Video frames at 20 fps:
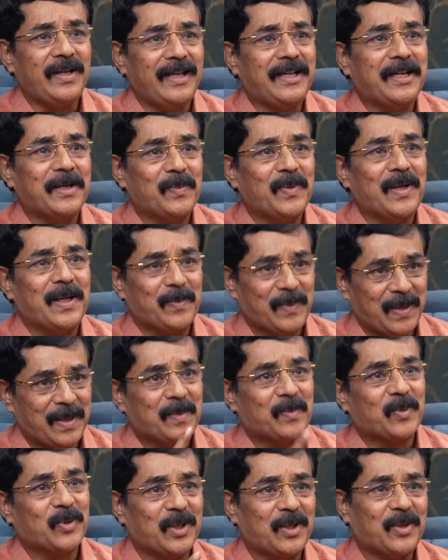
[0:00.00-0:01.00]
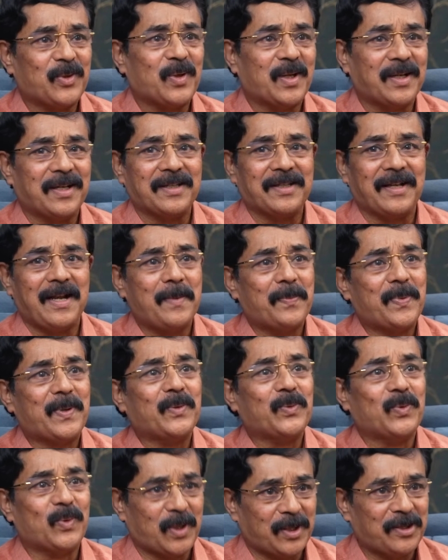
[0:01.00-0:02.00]
இனிக்கும் இளமை முதல் தொடக்கத்தில்
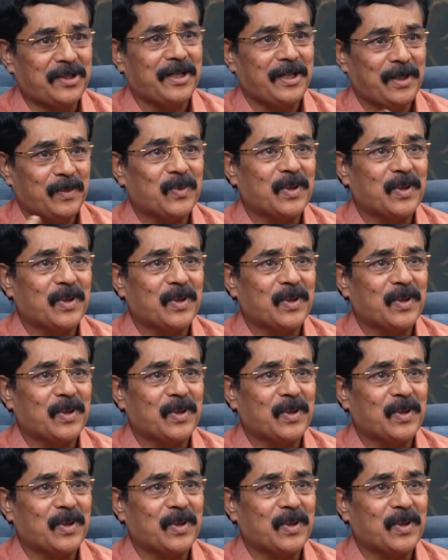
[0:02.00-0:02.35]
அப்புறம் தூரத்து இடி